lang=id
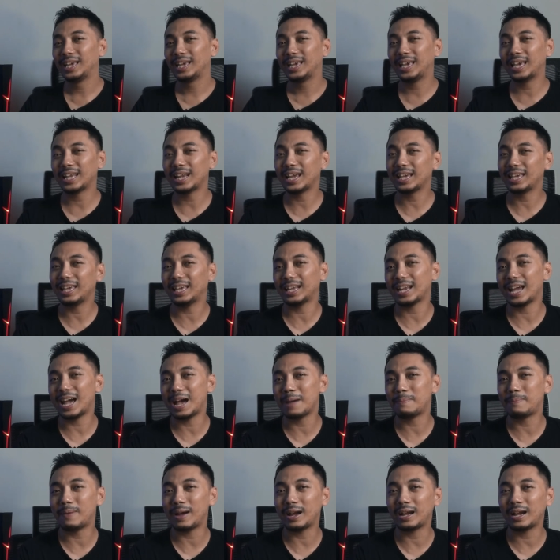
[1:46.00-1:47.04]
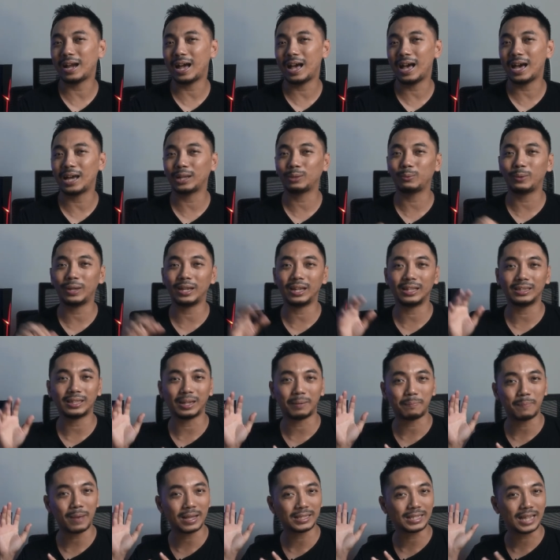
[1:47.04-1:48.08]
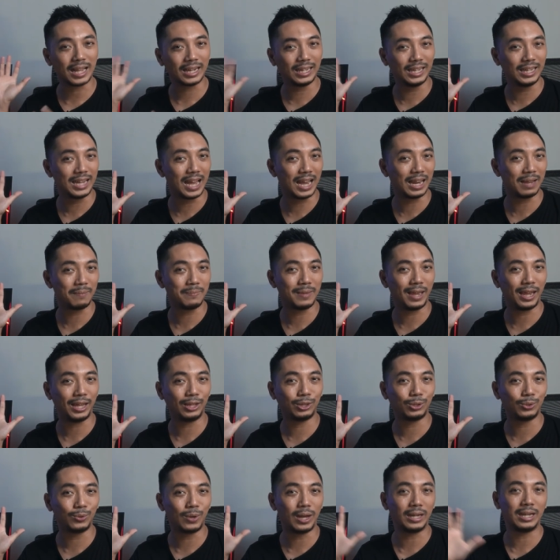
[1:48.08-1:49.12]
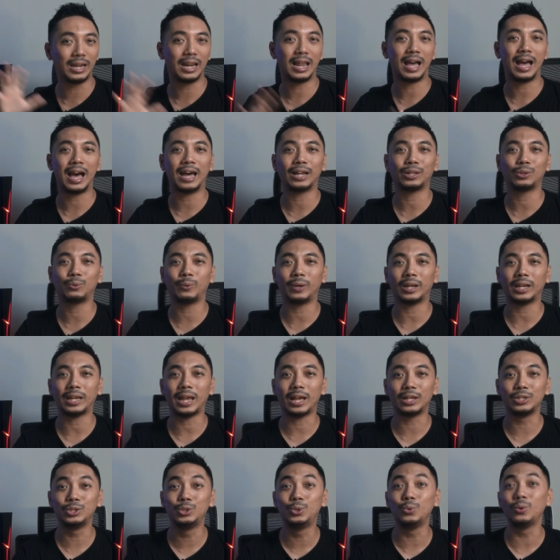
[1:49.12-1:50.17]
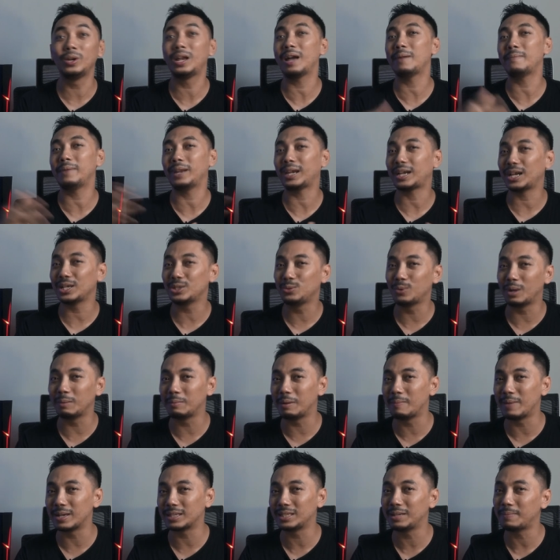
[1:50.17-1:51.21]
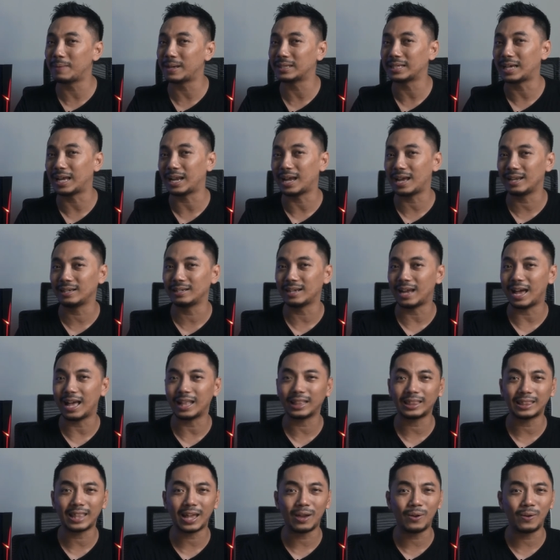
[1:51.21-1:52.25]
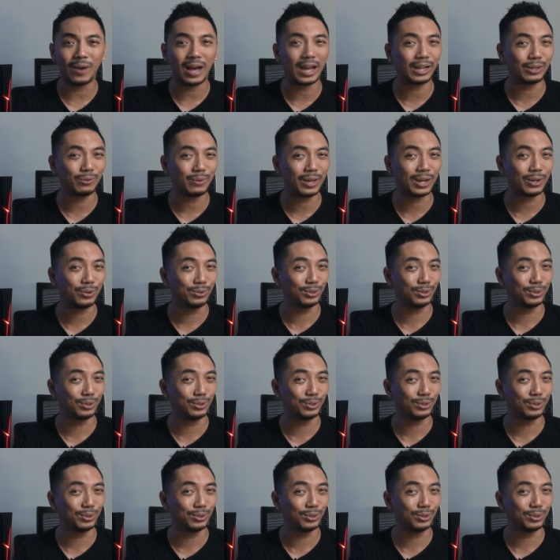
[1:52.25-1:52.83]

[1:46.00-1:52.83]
Kira-kira apakah hardware yang terpasang di dalamnya itu adalah hardware yang juga mereka jual bebas di pasaran atau hardware